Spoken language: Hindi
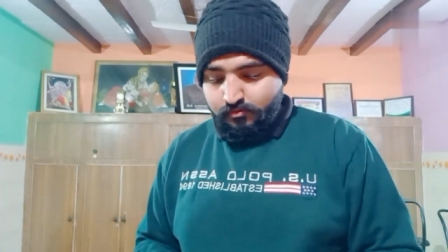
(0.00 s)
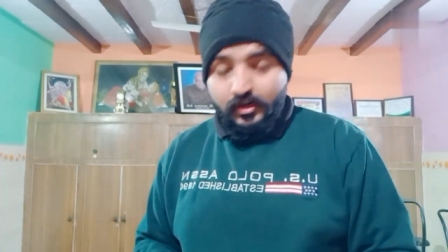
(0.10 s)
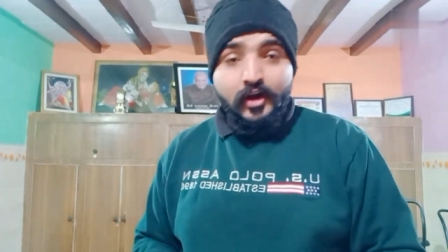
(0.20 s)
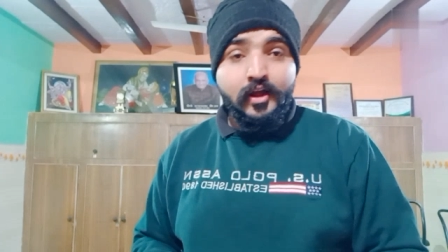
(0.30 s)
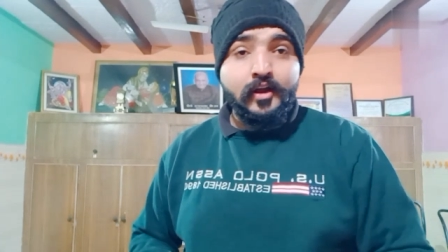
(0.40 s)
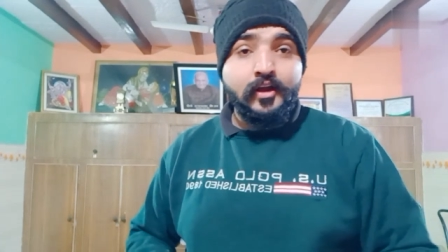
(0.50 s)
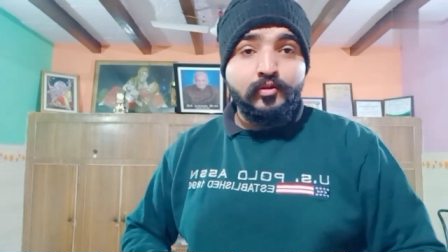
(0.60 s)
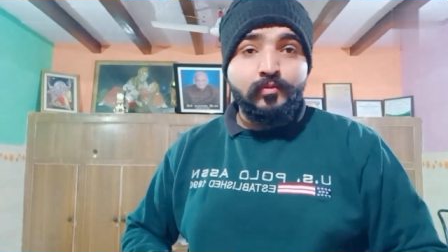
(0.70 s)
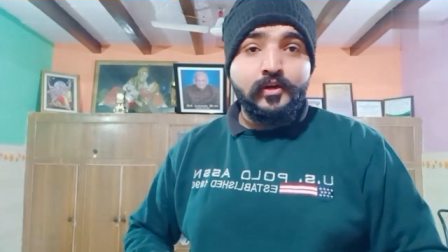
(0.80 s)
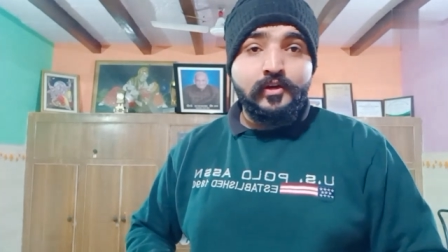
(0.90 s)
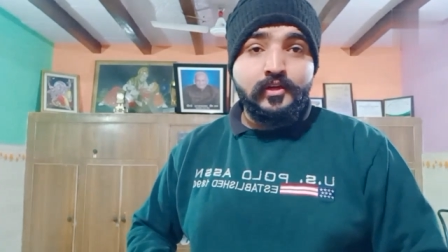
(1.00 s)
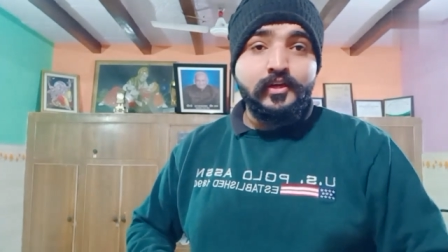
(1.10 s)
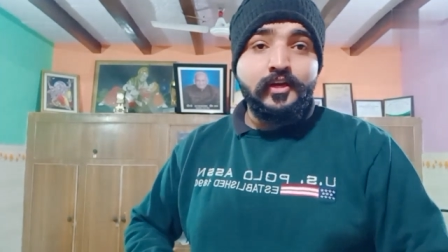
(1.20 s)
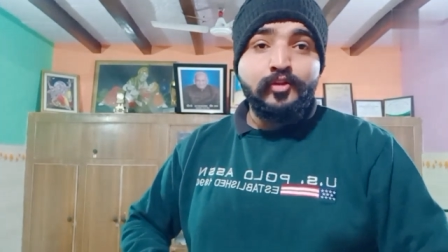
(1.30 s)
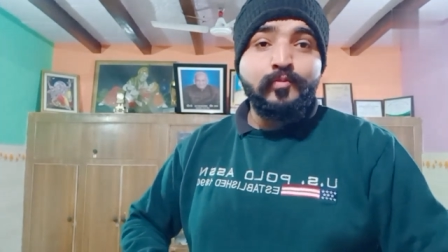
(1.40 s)
चलाना आ गया तो मैंने
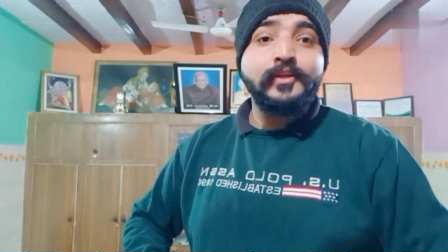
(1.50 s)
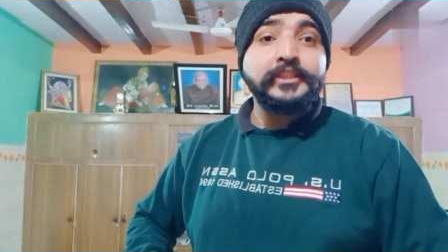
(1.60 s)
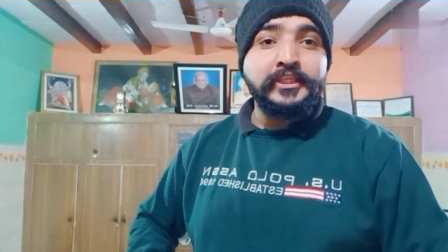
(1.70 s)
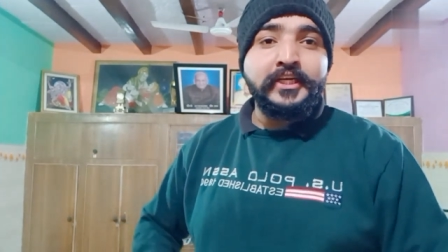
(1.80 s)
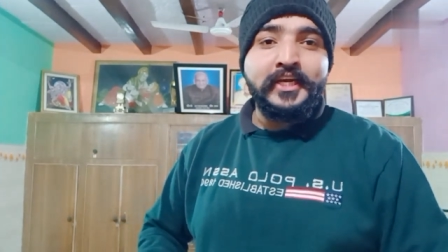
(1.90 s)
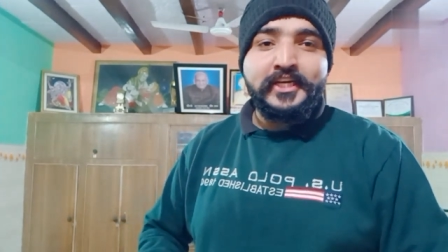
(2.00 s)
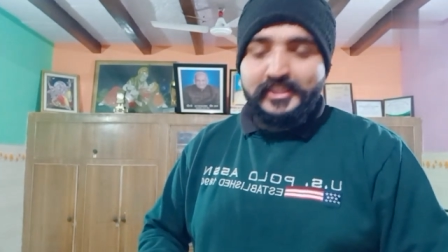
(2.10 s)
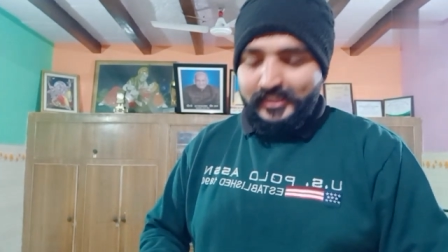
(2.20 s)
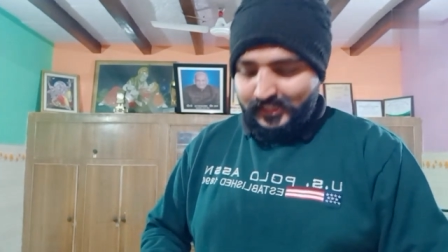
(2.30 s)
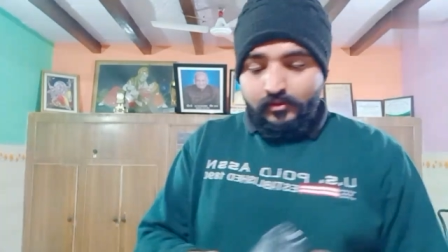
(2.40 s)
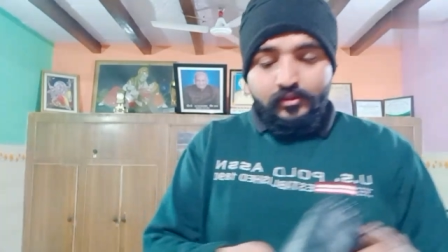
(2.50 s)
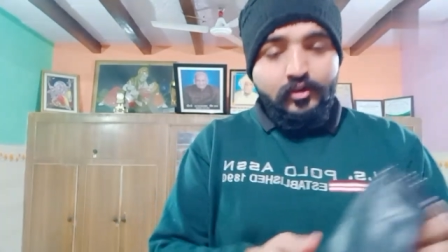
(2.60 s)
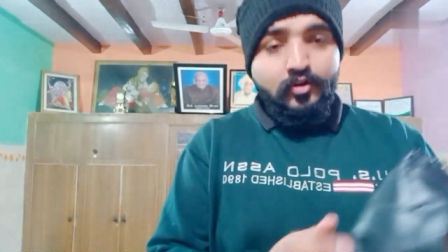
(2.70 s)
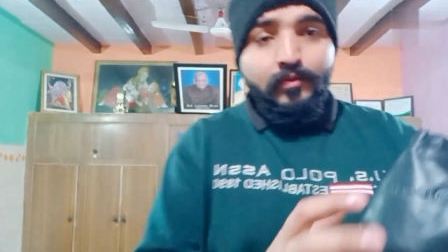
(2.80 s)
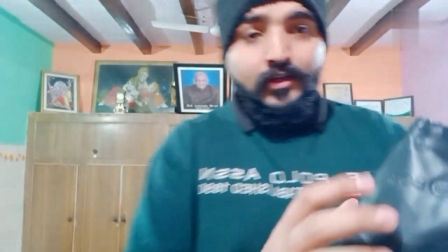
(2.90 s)
ठीक है ना तो भाई सीख लें कितने
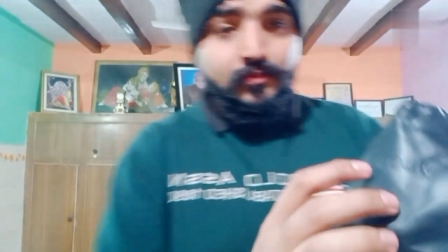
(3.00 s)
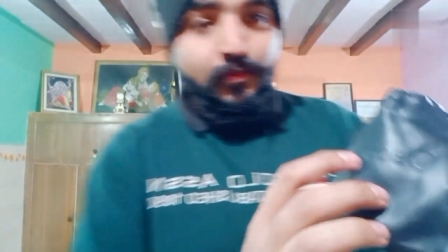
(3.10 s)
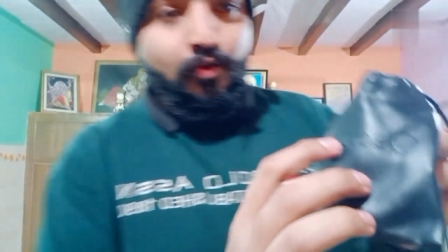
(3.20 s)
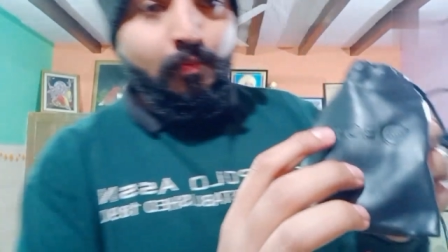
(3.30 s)
देख लो भाई इस पर